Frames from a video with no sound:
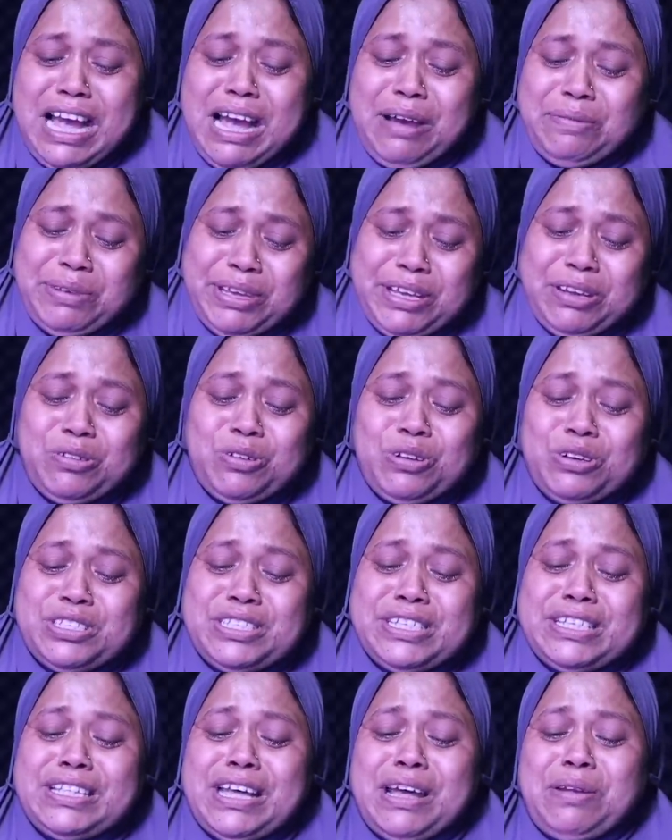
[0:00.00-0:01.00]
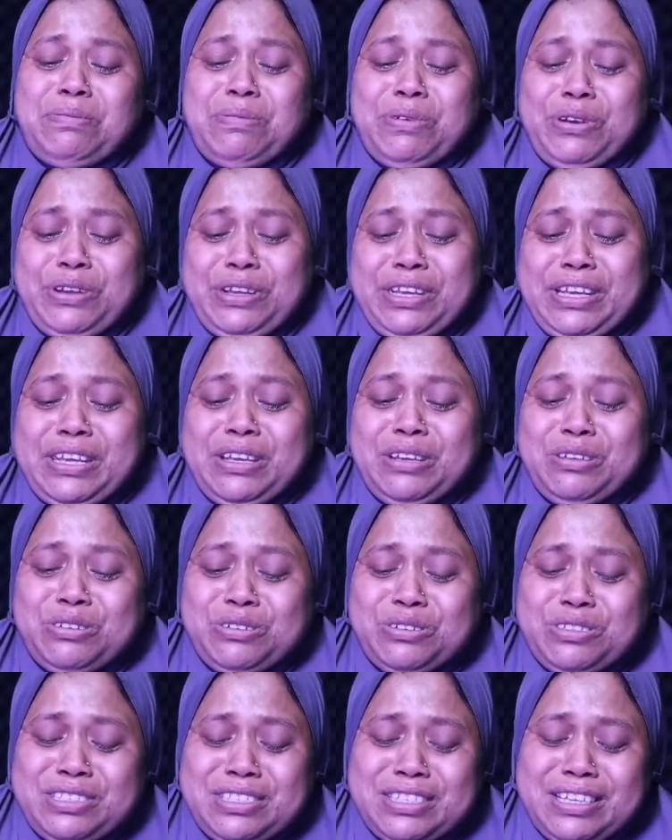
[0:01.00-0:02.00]
স্বামী হয়েছে তারপরে কি
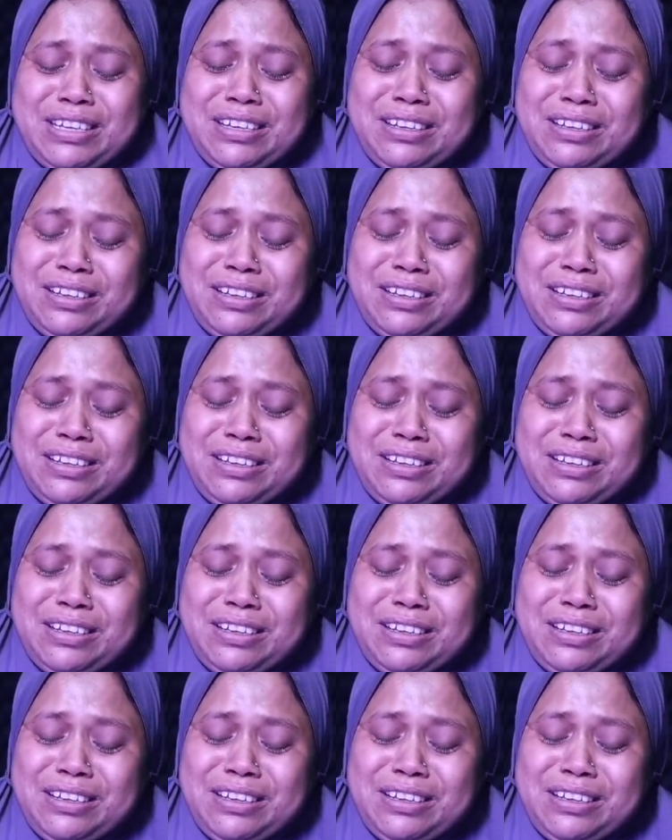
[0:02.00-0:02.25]
হয়েছে